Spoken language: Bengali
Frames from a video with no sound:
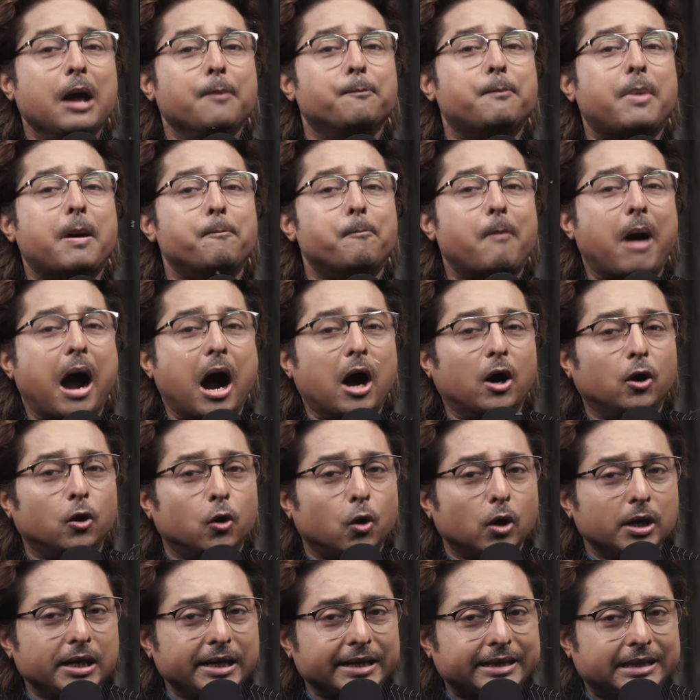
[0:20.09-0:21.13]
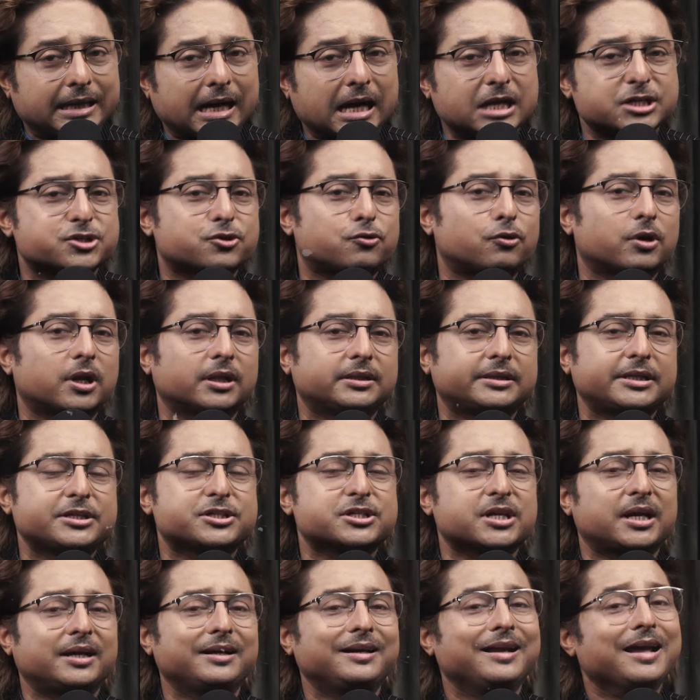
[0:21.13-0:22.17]
বা মাঙ্গলিক কাজ করাতে
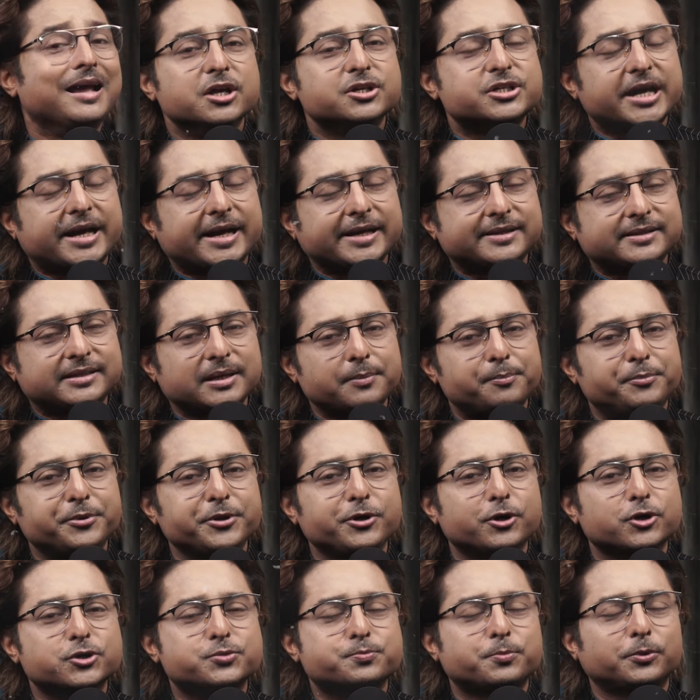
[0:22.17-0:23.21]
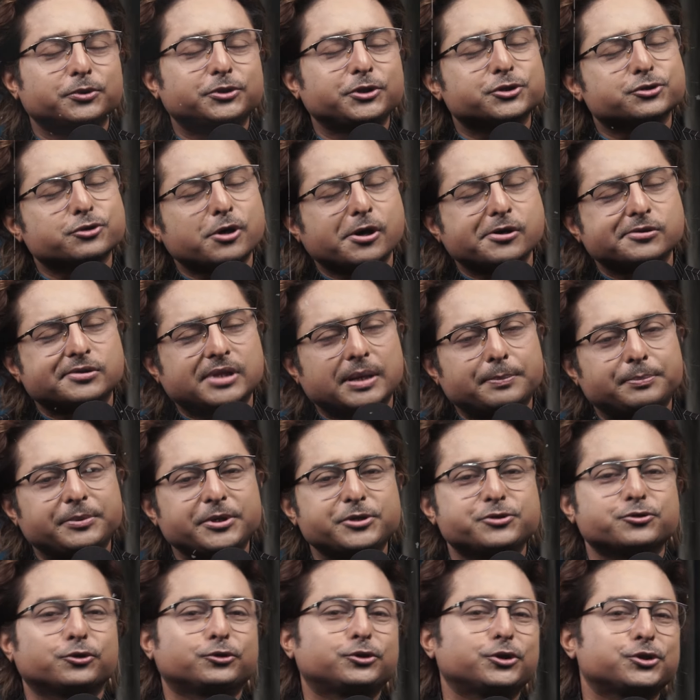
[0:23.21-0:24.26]
চান সেক্ষেত্রে বৃহস্পতির সহায়তা আপনি
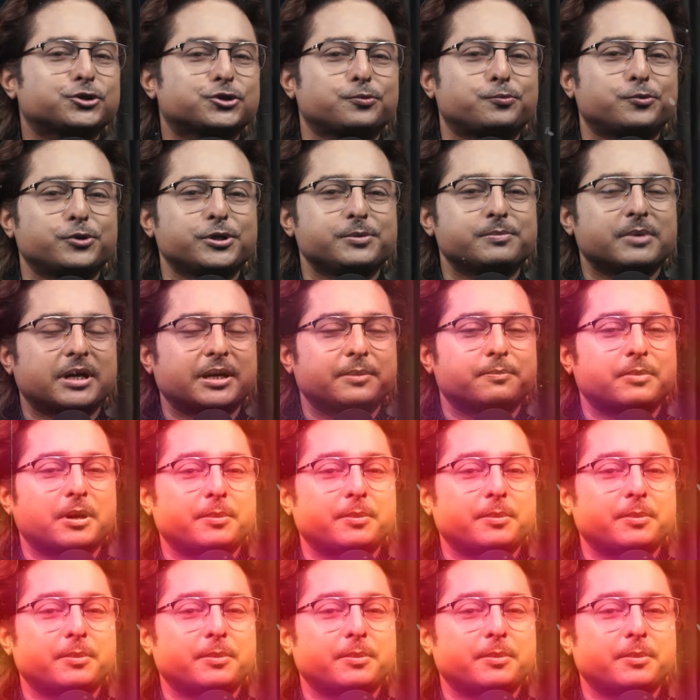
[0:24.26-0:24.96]
যথেষ্ট পরিমাণে